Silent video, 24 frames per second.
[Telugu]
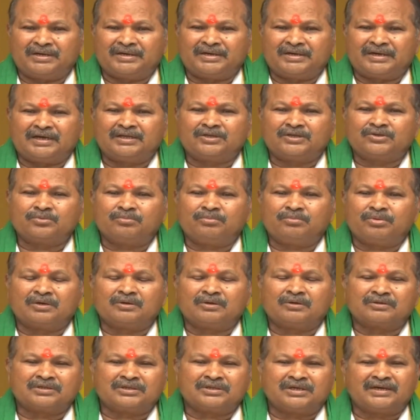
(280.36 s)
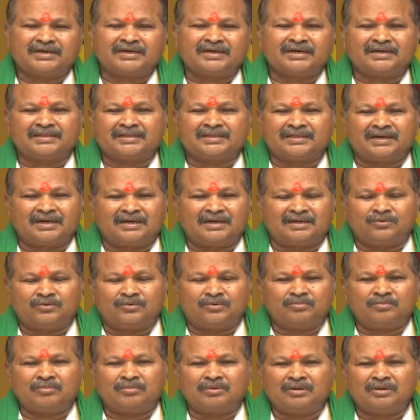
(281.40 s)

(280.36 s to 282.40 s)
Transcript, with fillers: మరి రైతు భరోసా కేంద్రాలు